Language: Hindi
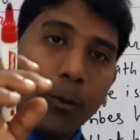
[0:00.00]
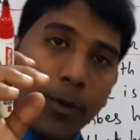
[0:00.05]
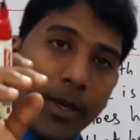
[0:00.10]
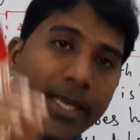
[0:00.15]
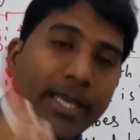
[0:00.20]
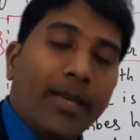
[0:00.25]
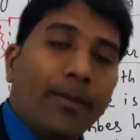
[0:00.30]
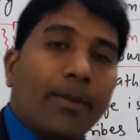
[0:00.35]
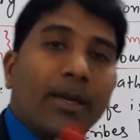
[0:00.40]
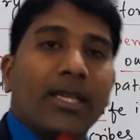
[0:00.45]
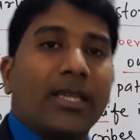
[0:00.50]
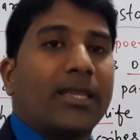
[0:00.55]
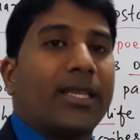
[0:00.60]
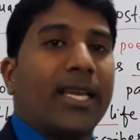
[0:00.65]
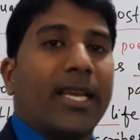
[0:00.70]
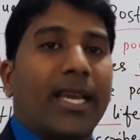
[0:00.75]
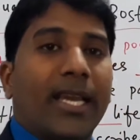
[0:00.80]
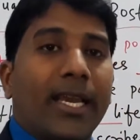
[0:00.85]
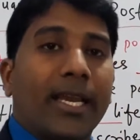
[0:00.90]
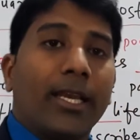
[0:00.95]
वही
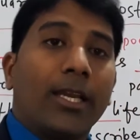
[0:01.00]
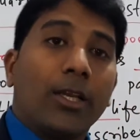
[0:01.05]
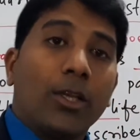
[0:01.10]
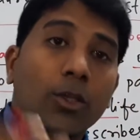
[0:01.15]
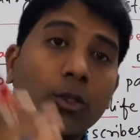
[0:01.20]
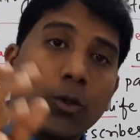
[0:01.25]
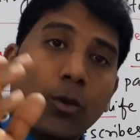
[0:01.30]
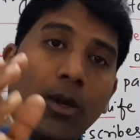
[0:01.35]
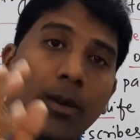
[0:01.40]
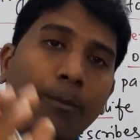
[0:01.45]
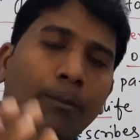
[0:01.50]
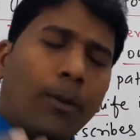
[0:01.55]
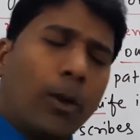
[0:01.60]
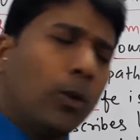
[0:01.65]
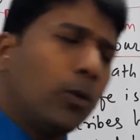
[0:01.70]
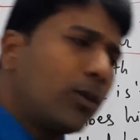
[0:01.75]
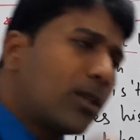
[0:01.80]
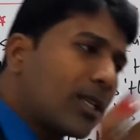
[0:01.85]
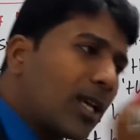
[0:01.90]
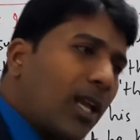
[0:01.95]
बनते हैं जो हम
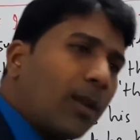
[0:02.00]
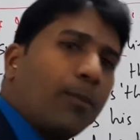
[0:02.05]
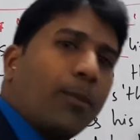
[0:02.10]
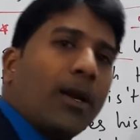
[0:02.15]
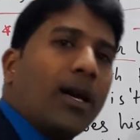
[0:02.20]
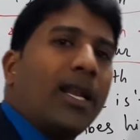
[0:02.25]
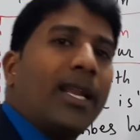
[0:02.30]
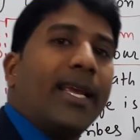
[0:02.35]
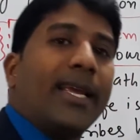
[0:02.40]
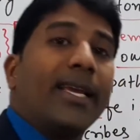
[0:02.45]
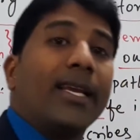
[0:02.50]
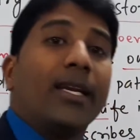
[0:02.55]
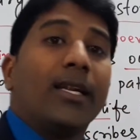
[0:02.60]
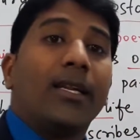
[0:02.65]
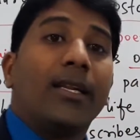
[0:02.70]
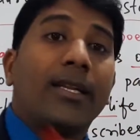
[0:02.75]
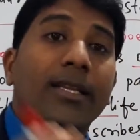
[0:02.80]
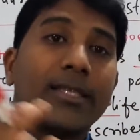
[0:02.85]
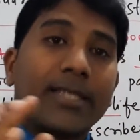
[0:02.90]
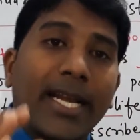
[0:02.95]
बहुत साल पहले
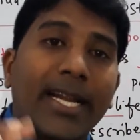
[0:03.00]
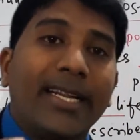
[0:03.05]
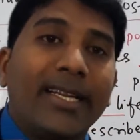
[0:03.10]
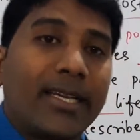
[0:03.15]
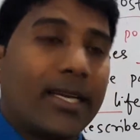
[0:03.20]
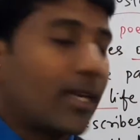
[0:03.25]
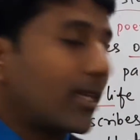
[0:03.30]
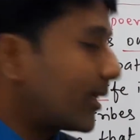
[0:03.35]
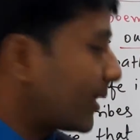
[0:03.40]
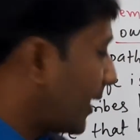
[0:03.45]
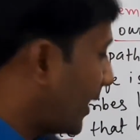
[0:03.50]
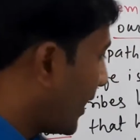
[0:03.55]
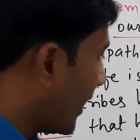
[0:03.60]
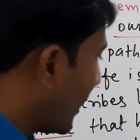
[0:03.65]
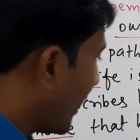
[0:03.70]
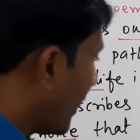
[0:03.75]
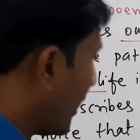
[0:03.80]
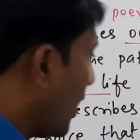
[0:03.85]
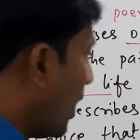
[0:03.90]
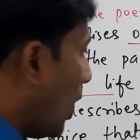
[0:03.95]
डिसाइड करते हैं